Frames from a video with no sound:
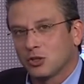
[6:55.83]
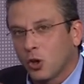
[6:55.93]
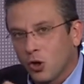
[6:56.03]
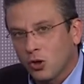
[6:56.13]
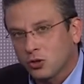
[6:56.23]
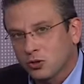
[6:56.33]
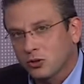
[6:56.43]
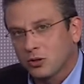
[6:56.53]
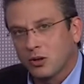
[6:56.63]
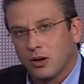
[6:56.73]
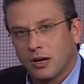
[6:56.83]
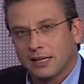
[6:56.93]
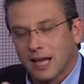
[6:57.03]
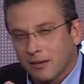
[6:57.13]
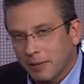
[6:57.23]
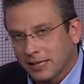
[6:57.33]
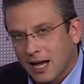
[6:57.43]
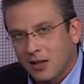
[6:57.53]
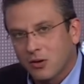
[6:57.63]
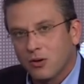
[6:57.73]
todos están
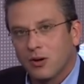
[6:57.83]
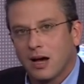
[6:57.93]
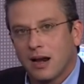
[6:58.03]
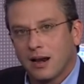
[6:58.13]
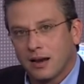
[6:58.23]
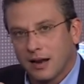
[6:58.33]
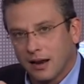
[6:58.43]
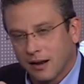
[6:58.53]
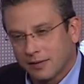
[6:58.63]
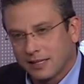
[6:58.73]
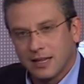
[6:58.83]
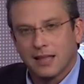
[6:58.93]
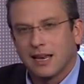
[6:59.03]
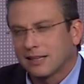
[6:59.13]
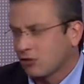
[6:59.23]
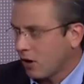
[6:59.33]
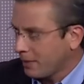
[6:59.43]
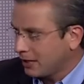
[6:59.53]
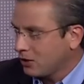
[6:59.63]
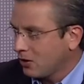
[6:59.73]
invitados a eh, la facilidad del
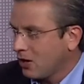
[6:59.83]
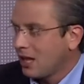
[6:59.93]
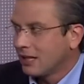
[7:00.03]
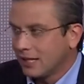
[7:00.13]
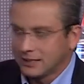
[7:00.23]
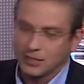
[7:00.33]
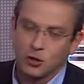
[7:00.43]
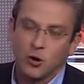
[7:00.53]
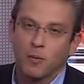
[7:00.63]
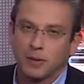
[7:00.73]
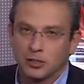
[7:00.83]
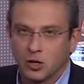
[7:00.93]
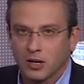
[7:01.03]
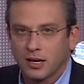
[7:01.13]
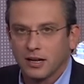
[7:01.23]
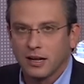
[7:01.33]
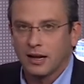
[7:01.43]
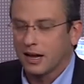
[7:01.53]
estacionamiento del Centro de Convenciones eh,